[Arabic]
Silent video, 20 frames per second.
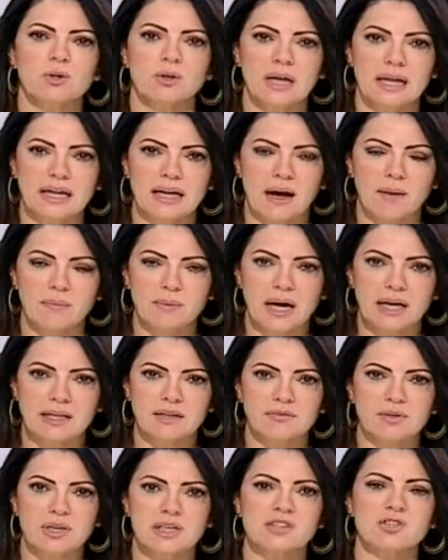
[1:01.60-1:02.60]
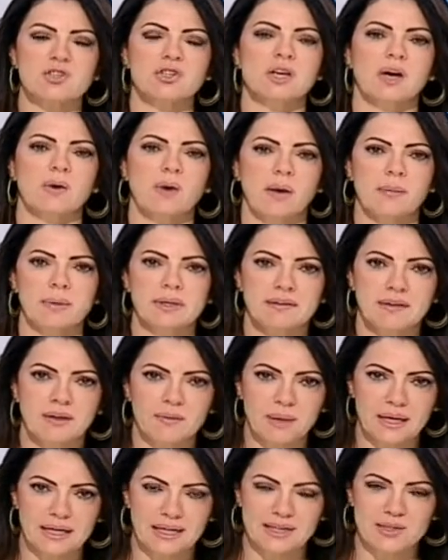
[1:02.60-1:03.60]
انه نحن عم نعرف كل شيء او عم
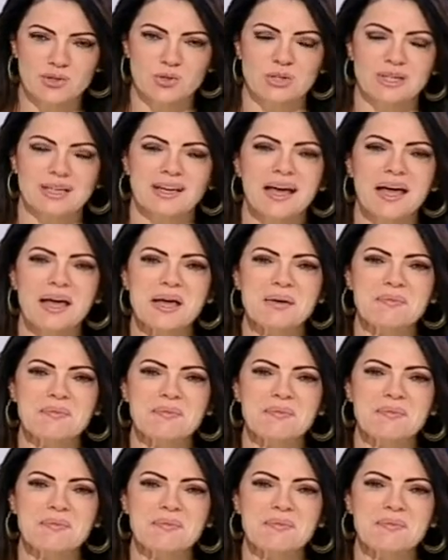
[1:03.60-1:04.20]
نتابع كل شيء